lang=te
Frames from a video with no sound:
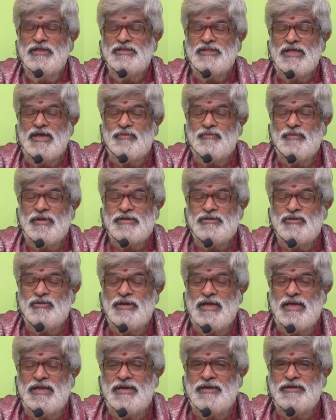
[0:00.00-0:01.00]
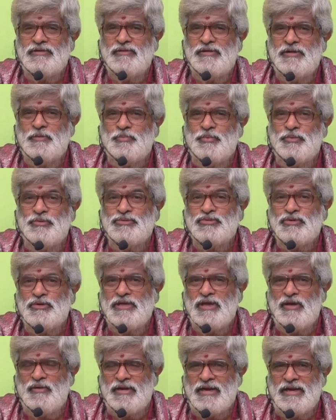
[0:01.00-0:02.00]
సర్వజ్ఞుడైనటువంటి
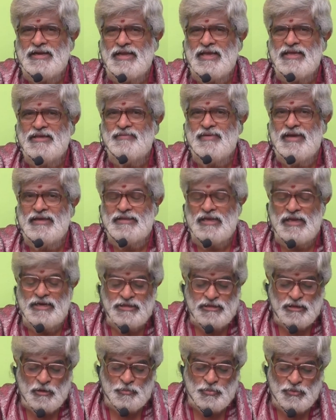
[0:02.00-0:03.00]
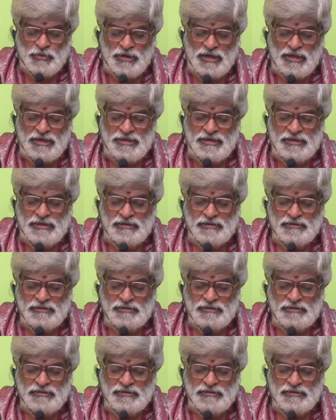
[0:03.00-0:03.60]
పురుషుడు ఎవరైనా ఈ వేదాలని చెప్పుండాలి